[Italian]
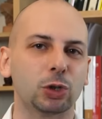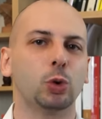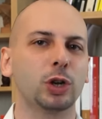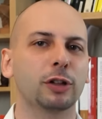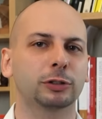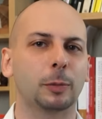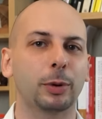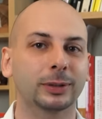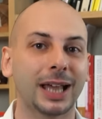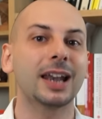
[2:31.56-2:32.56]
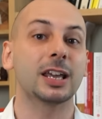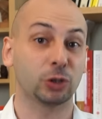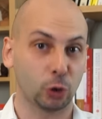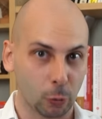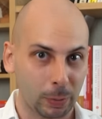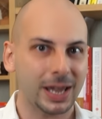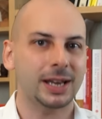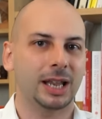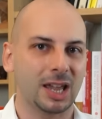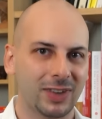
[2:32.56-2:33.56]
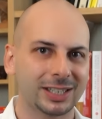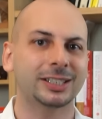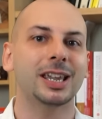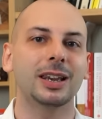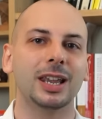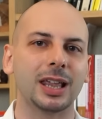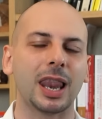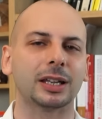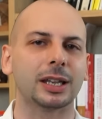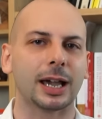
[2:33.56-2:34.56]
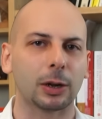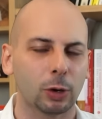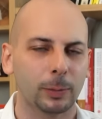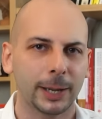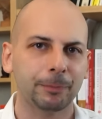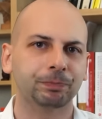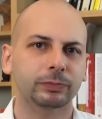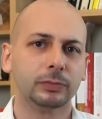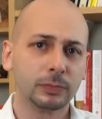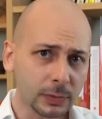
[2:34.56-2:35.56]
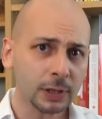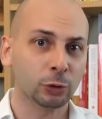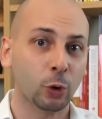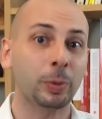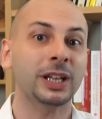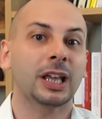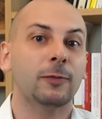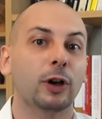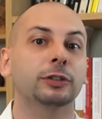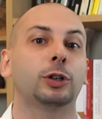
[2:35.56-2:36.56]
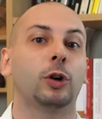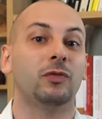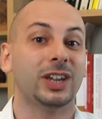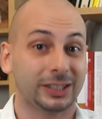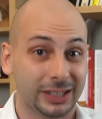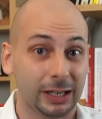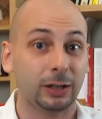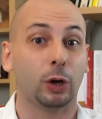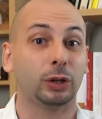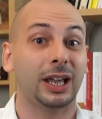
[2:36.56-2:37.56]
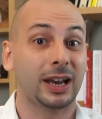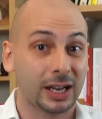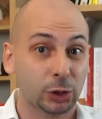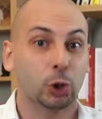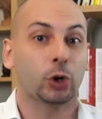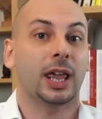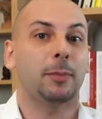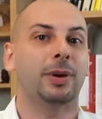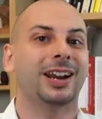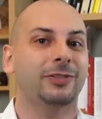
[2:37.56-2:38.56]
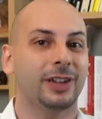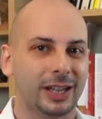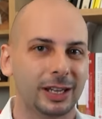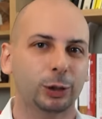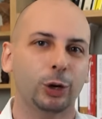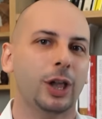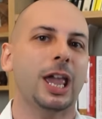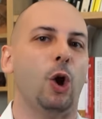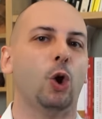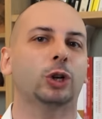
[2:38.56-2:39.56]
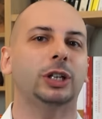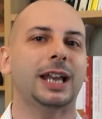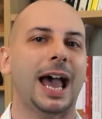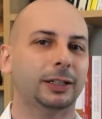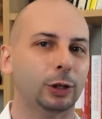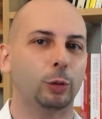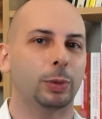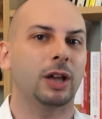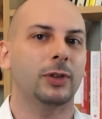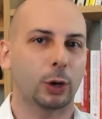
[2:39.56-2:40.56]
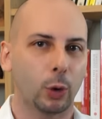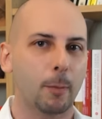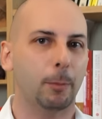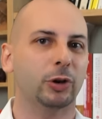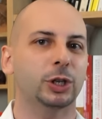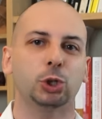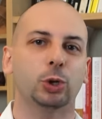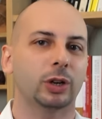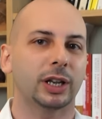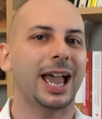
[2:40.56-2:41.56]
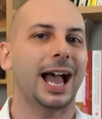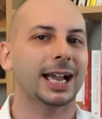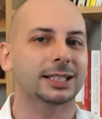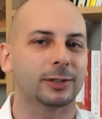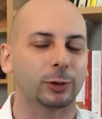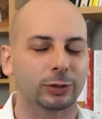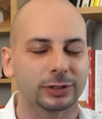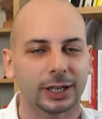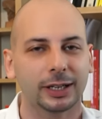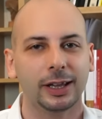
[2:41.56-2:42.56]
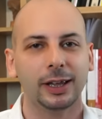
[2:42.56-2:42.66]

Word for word: sul nostro portale scoprite i vessilli dell'antica Roma, scoprite il vostro vessillo della legione preferito e ordinatelo per averlo in pochi giorni a casa vostra.